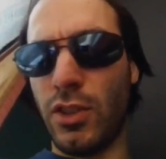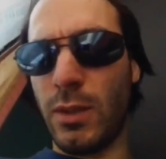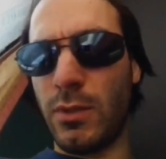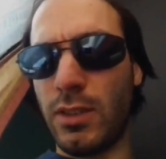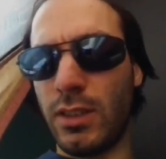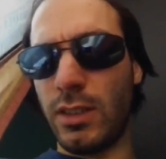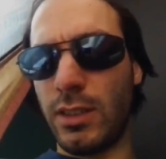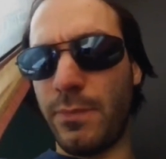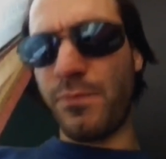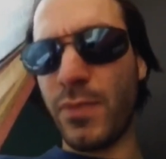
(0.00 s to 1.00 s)
diciamo,
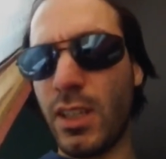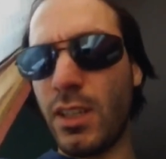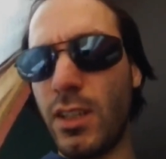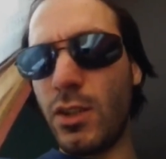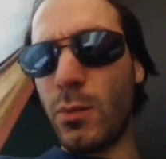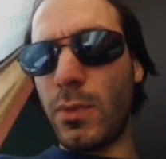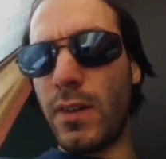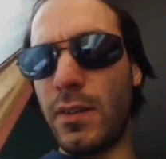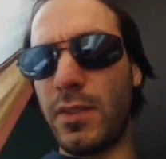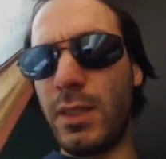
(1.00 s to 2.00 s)
una, un
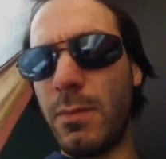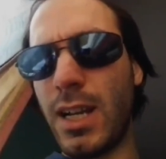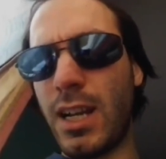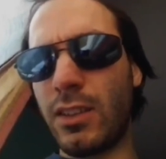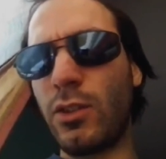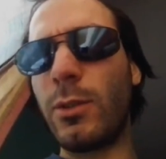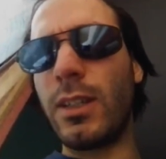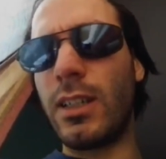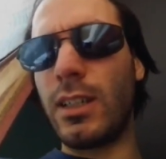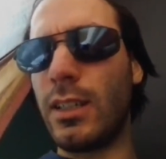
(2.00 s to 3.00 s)
breve filmato,
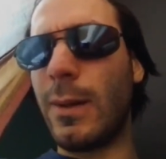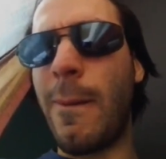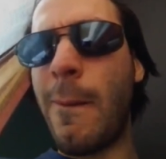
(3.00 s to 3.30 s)
a,